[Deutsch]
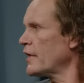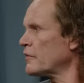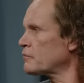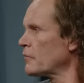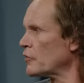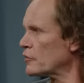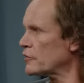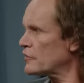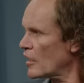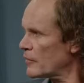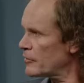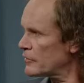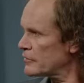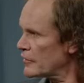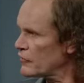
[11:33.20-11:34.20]
lernt man. Und ich
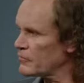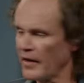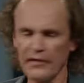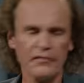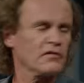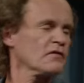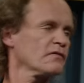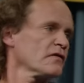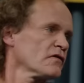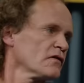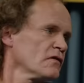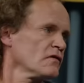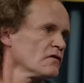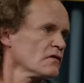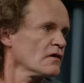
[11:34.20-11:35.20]
habe das meiste, was
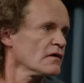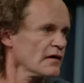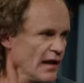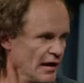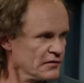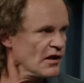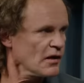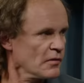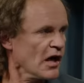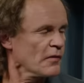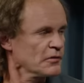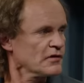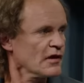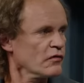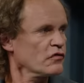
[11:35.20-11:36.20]
ich äh, gelernt habe,
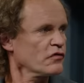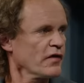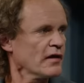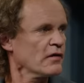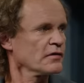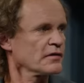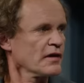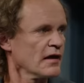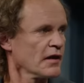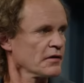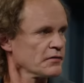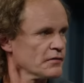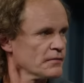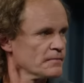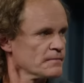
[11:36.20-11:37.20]
habe ich aus Fehlern
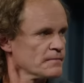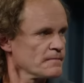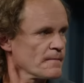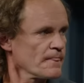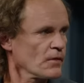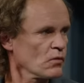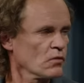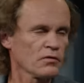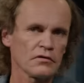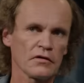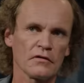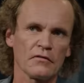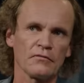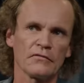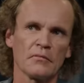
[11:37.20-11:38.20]
gelernt. Und
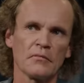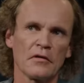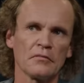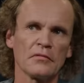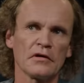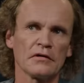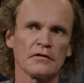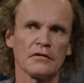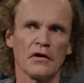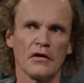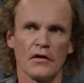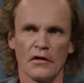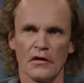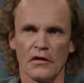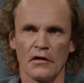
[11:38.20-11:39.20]
äh, wenn man mir
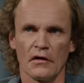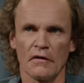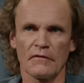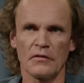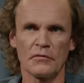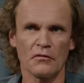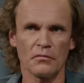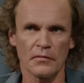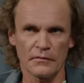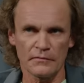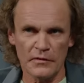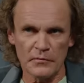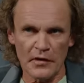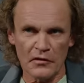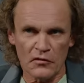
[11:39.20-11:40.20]
wenn, es,
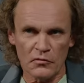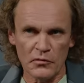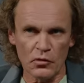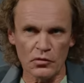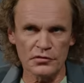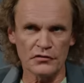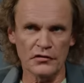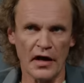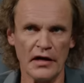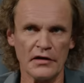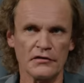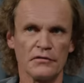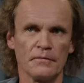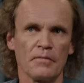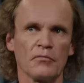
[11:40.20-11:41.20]
wenn man es mir
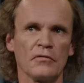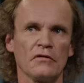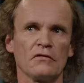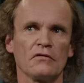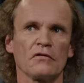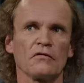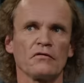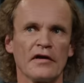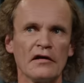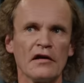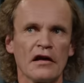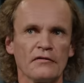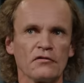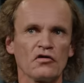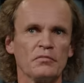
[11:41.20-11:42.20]
untersagt, mich äh,
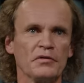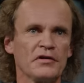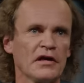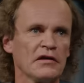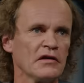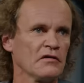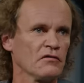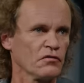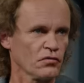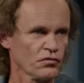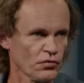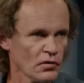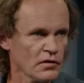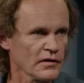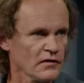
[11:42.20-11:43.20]
fehlerhaft zu betätigen,
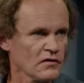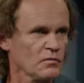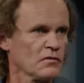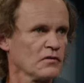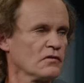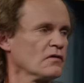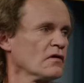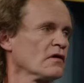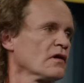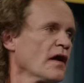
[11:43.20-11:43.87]
fühle ich mich äh,